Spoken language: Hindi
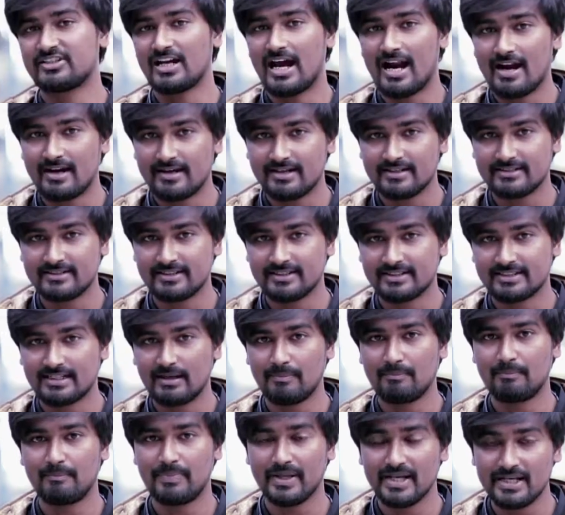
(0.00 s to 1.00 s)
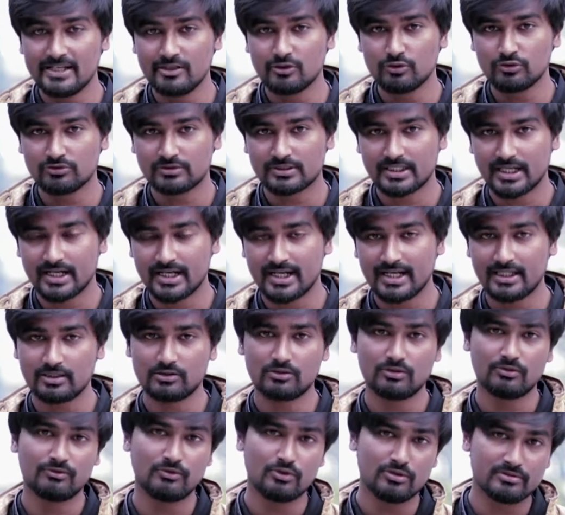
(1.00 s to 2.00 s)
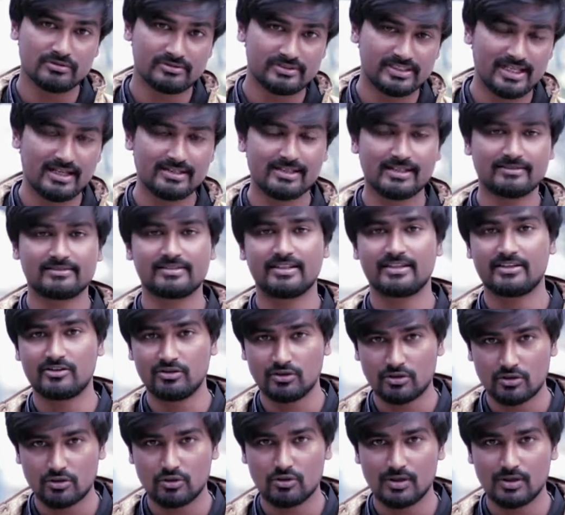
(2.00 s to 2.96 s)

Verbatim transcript: चार डिजिट का पिन यूज़ करें तो वो ज़्यादा सिक्योर